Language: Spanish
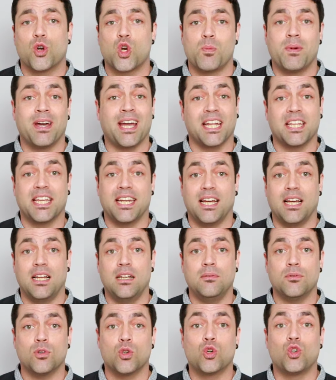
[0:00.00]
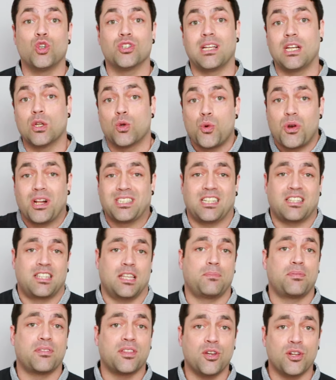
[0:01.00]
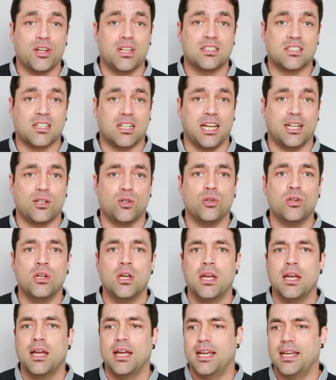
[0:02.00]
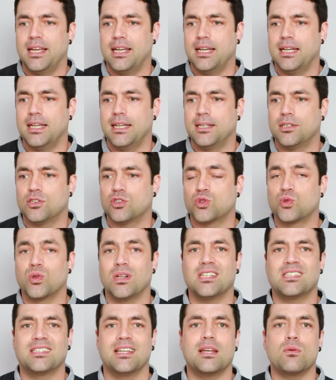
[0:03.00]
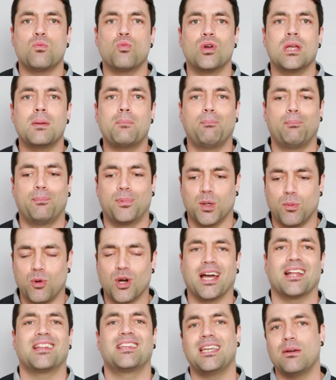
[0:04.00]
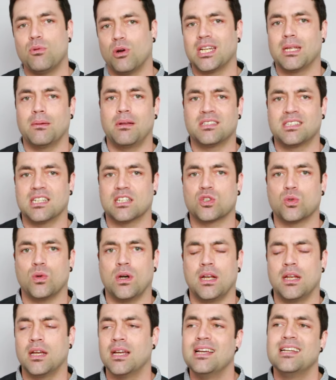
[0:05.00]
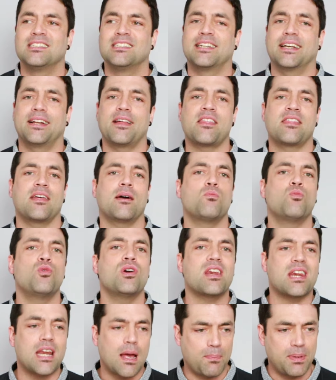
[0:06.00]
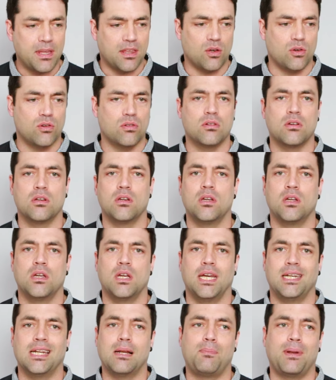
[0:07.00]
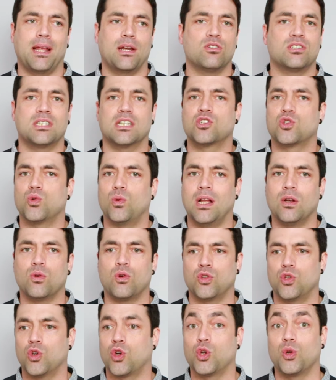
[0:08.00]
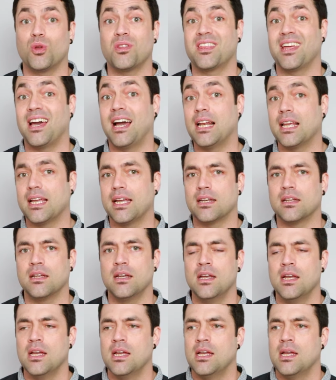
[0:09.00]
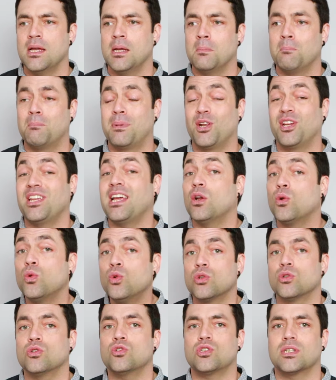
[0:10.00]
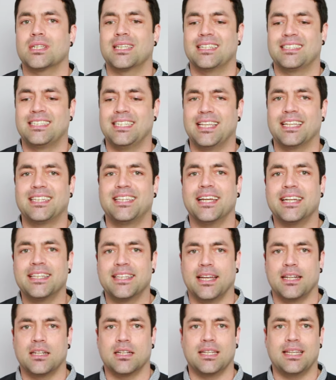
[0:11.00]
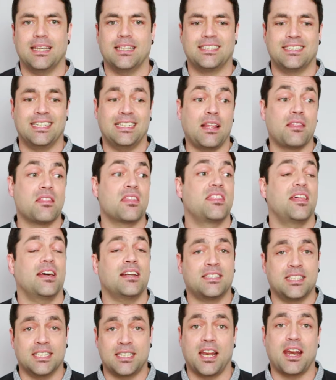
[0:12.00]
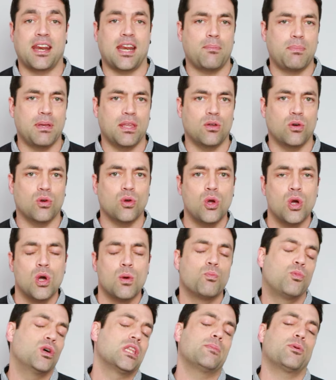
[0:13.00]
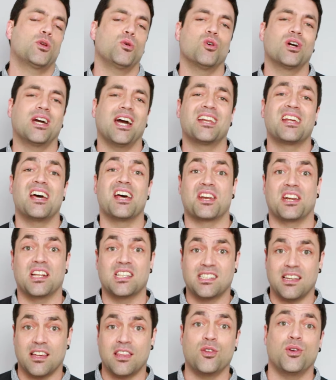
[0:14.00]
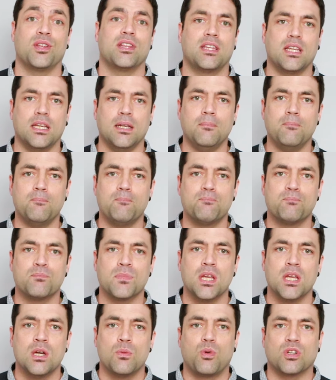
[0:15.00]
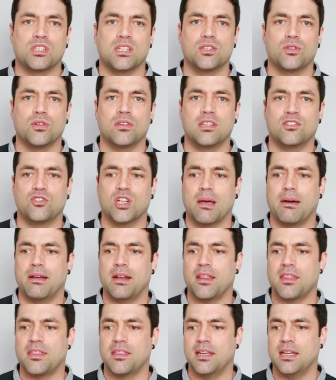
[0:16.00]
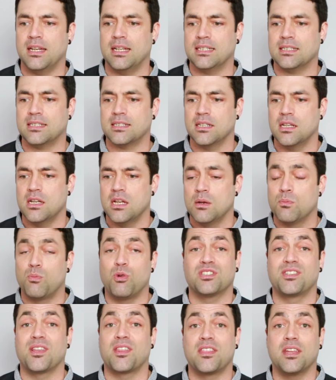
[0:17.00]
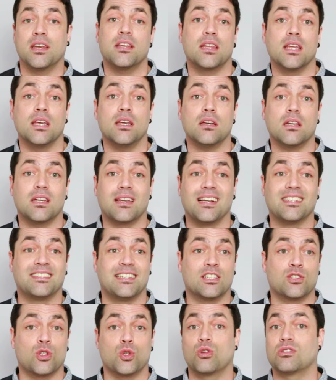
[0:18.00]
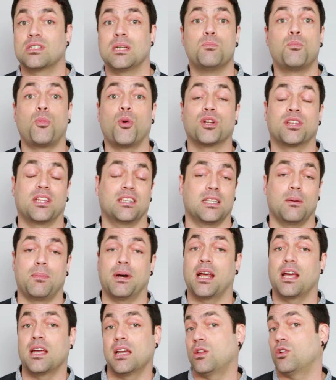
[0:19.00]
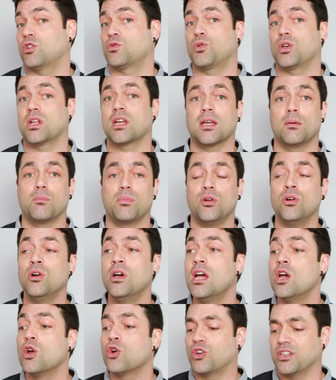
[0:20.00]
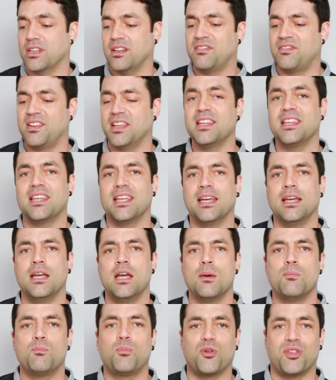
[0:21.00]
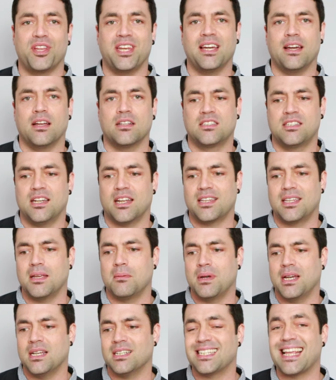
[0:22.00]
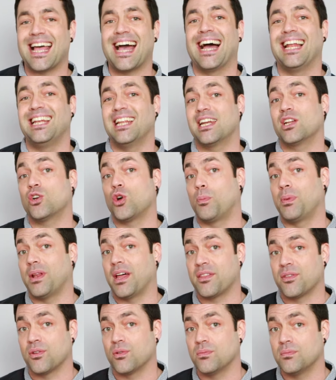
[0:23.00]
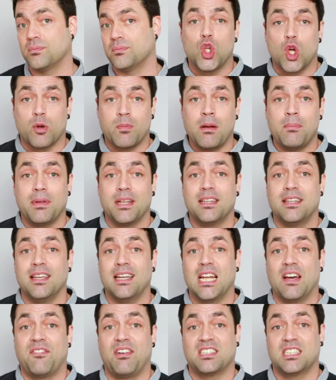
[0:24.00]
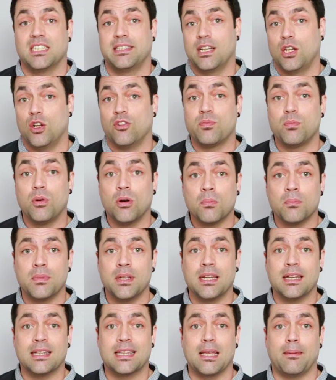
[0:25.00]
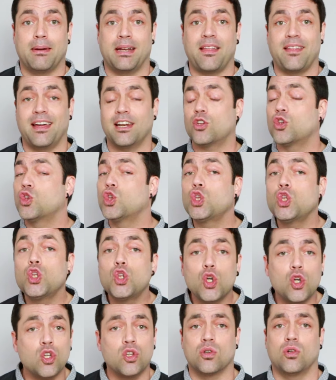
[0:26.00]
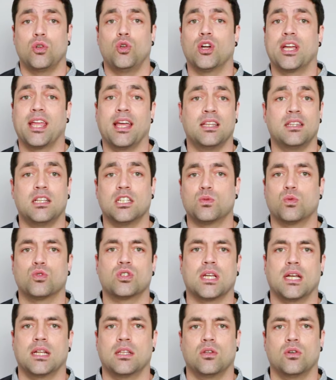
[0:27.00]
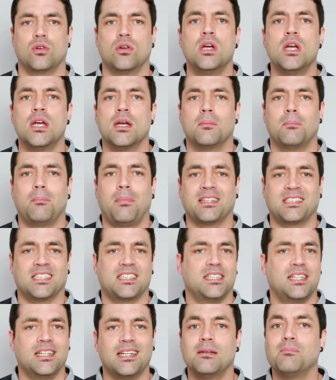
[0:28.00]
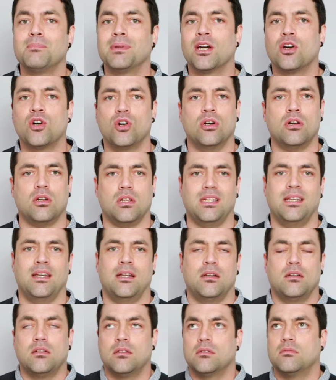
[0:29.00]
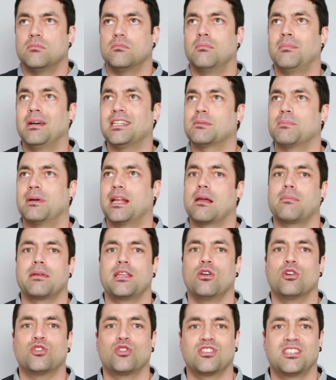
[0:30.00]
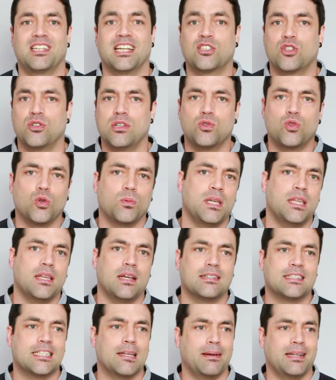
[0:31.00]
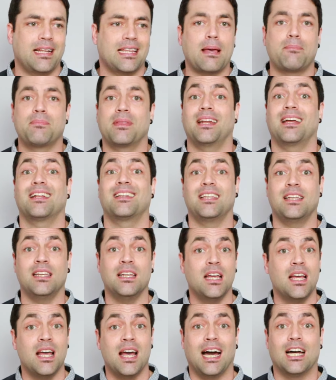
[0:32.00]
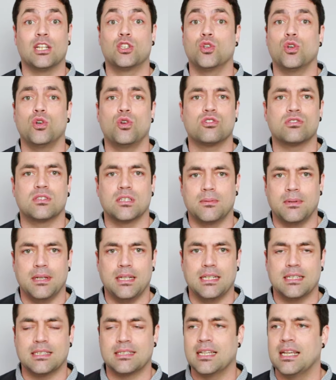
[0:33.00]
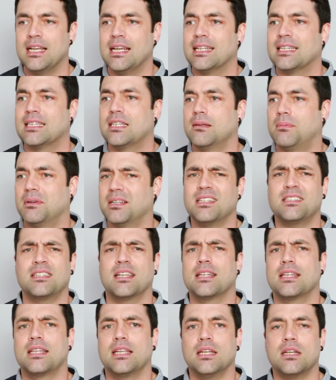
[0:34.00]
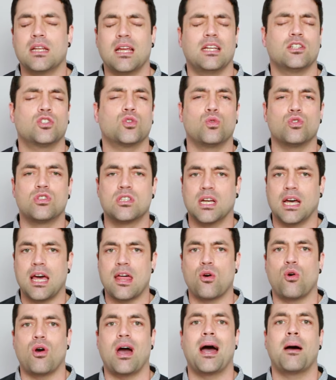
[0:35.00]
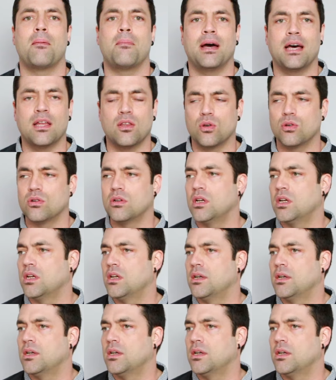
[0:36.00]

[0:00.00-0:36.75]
por norma general, con algunas excepciones, claro, eh, suele ser muy provocativo a nivel sexual, se lanza muy rápido en el plano sexual cuando conoce a alguien, pero hay algunos que si detectan que ese lanzarse tan rápido puede provocar rechazo en ti, pues entonces lo que van a hacer es pues decirte que el sexo no es importante para ellos, por ejemplo, con el fin de poder engancharte más a largo plazo. Normalmente en la fase de love bombing te van a dar todo lo que andas buscando. Vas a tener el mejor y el más maravilloso sexo de tu vida. Se van a adaptar a ti a todos los niveles. Te vas a sentir escuchado, amado